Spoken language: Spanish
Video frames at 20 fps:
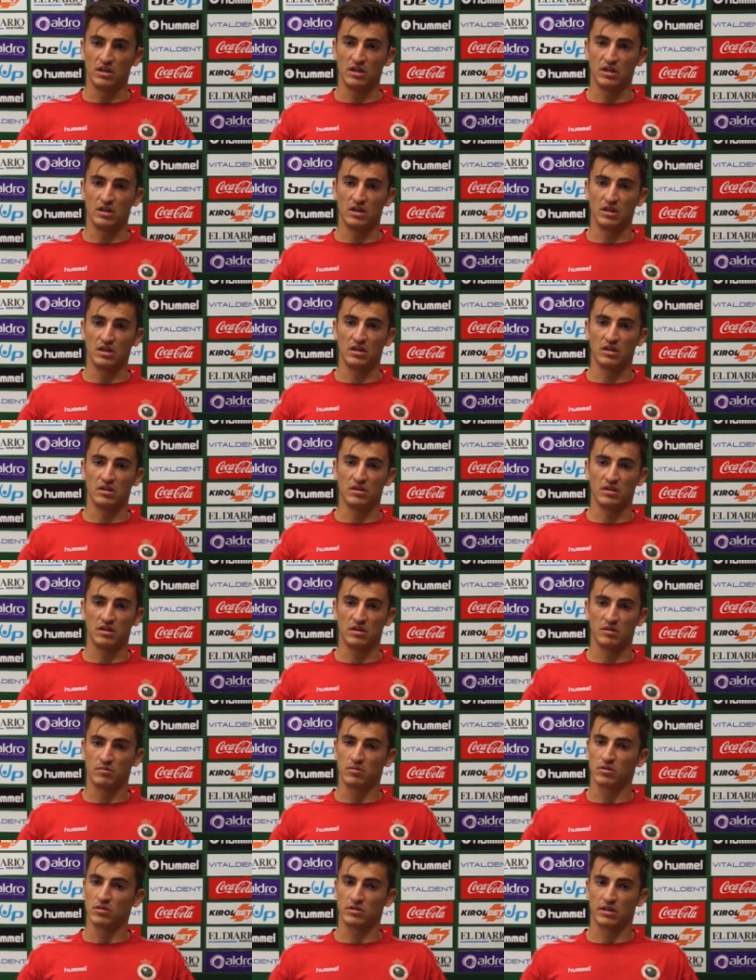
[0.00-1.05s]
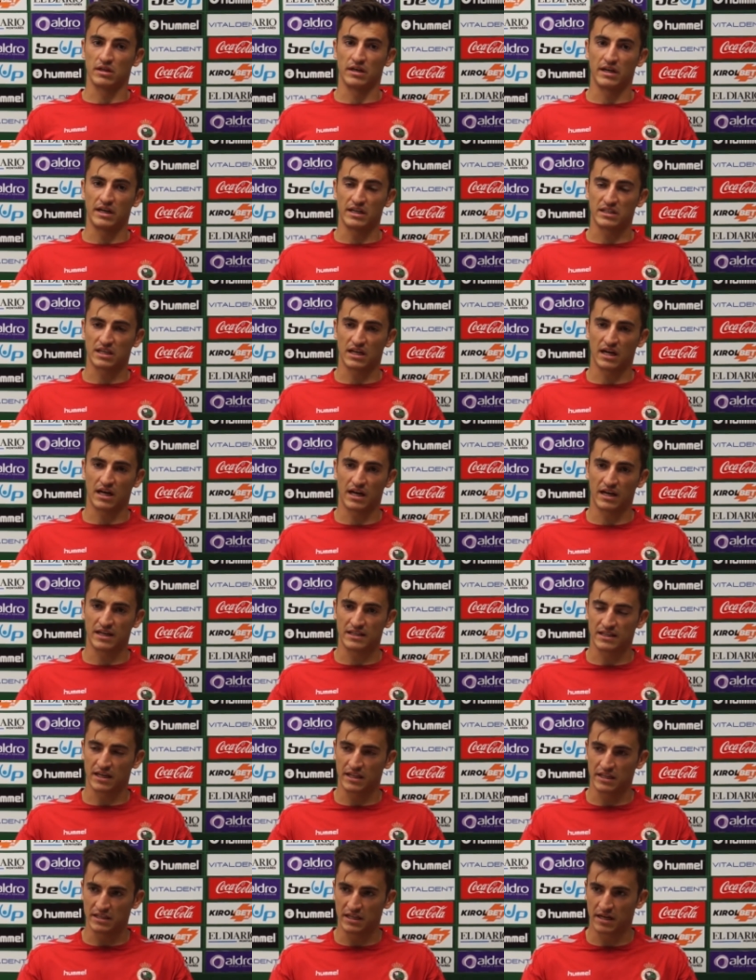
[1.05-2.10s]
Y, bueno, tener esa,
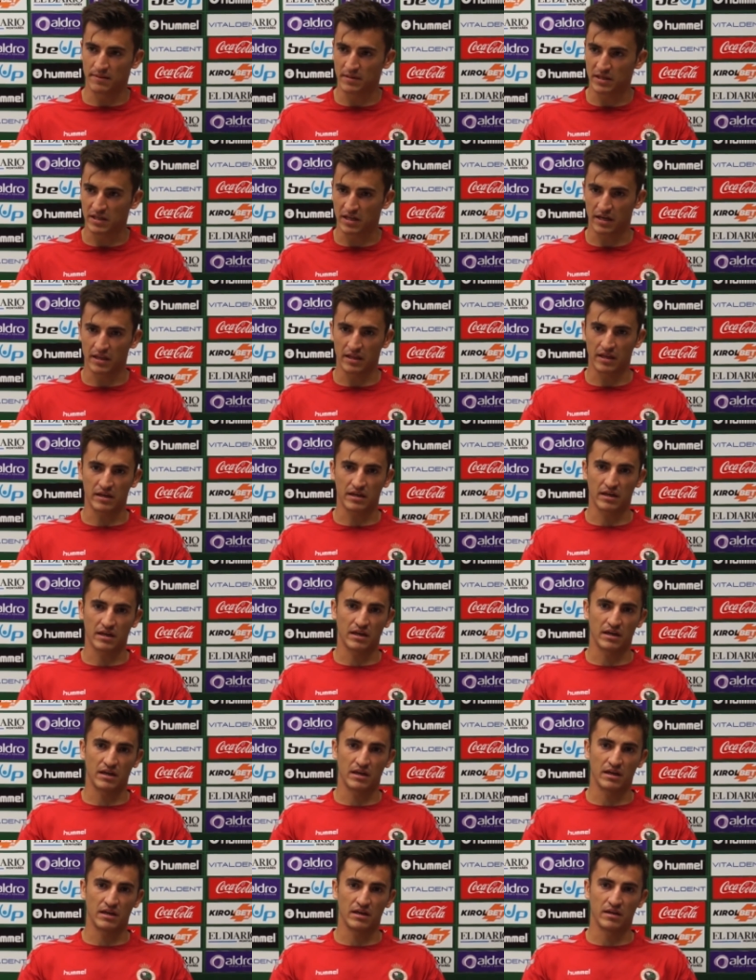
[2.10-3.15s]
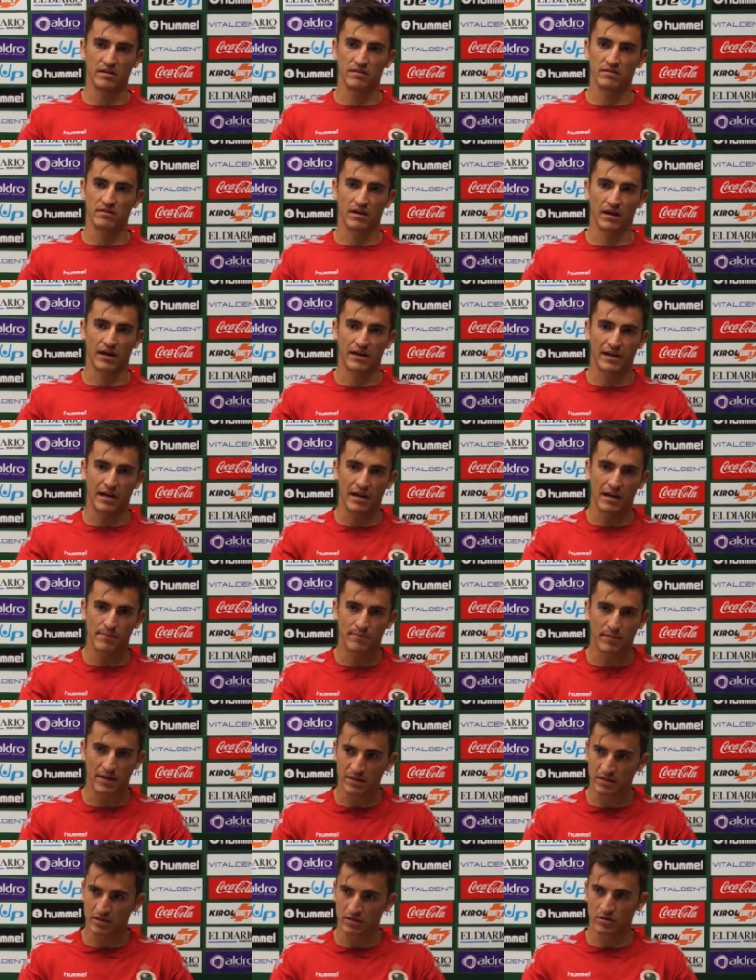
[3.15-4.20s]
esa, dinámica de, que, de ganar el
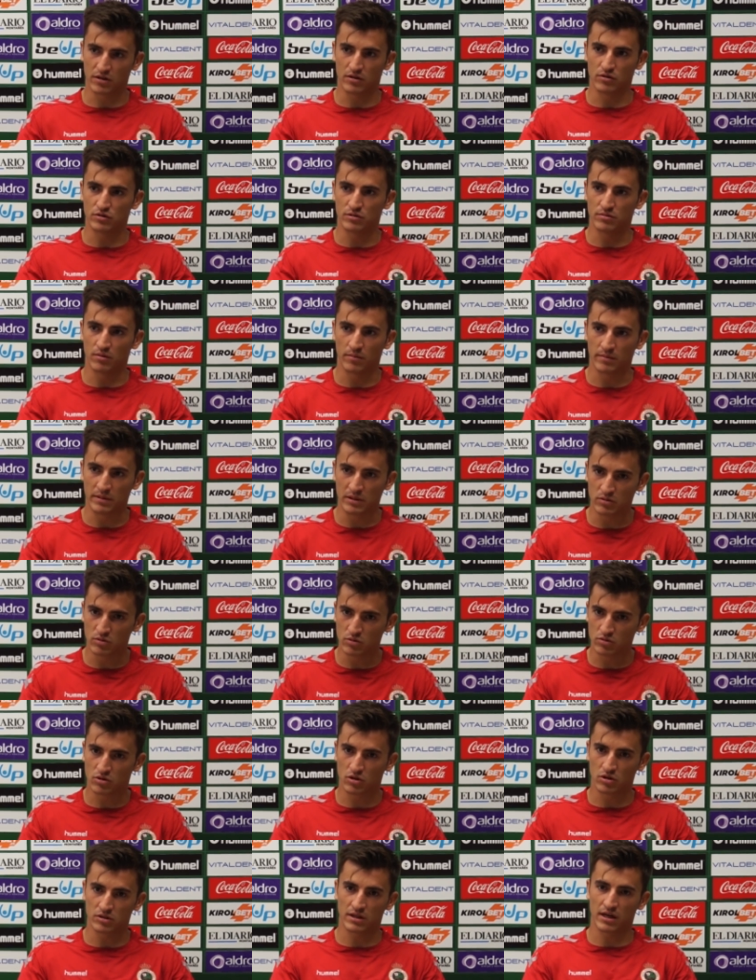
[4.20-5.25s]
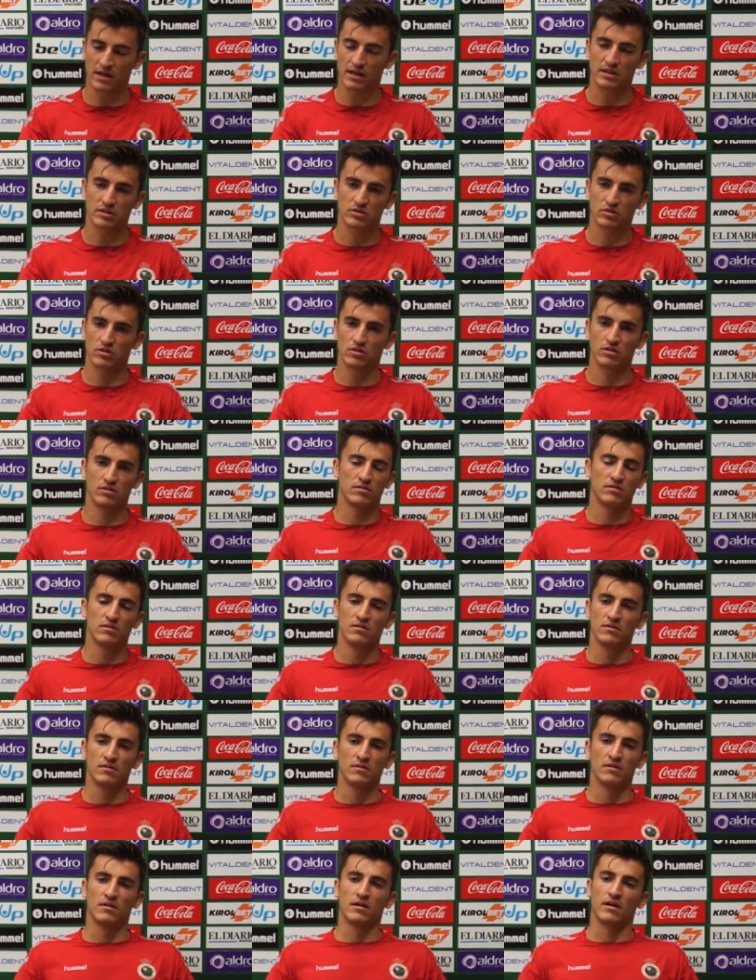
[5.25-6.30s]
partido en el último minuto, tal, eso
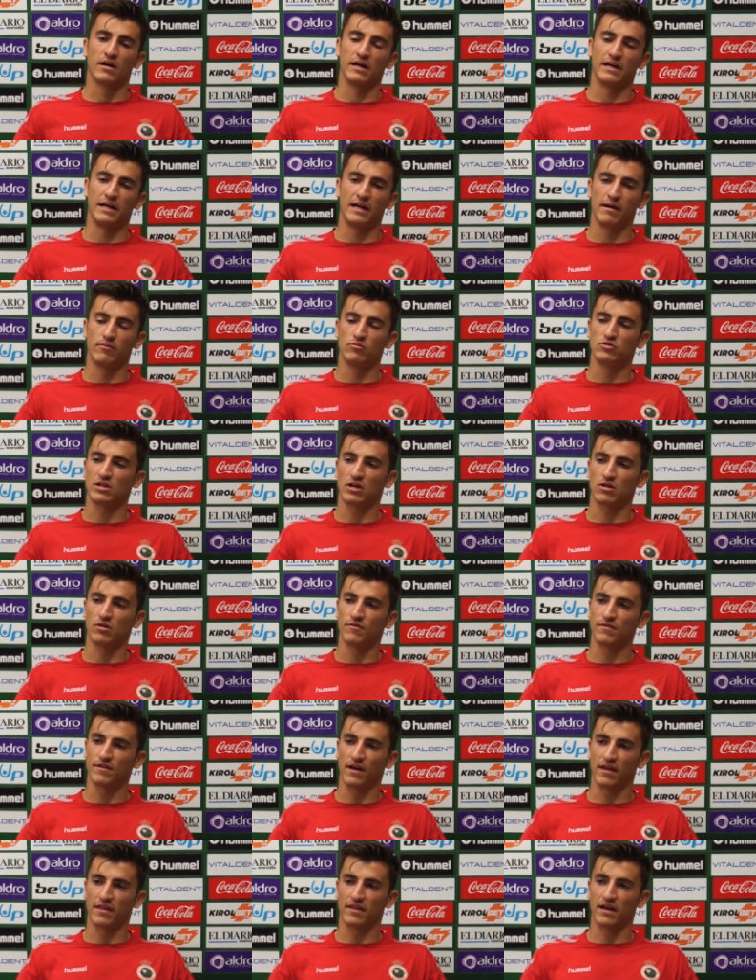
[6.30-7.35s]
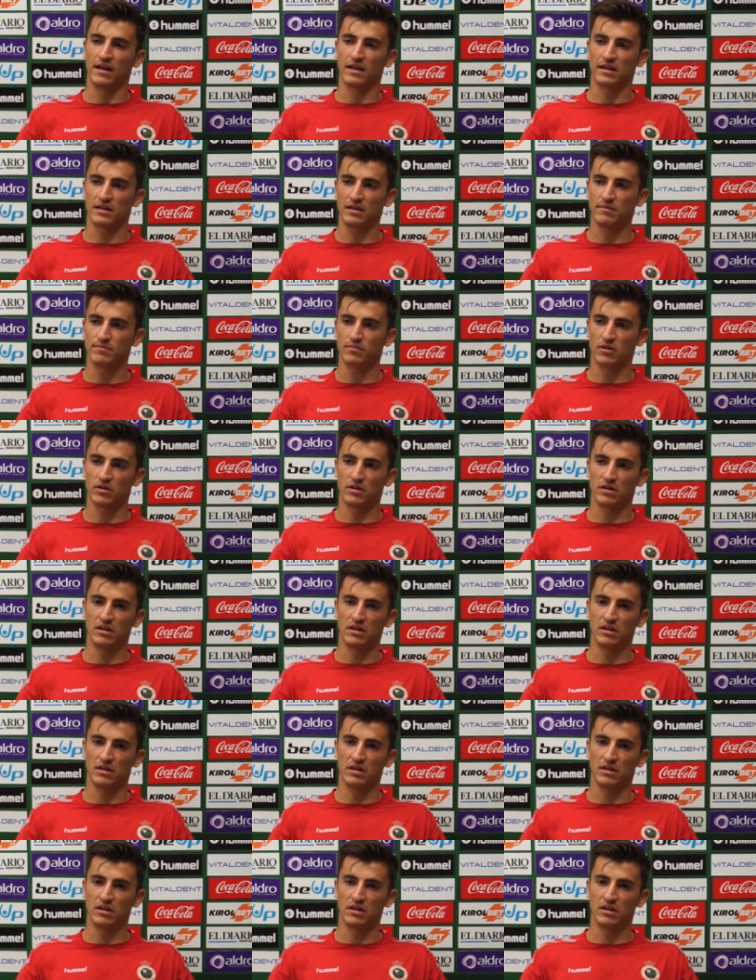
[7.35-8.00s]
genera mucha confianza al equipo.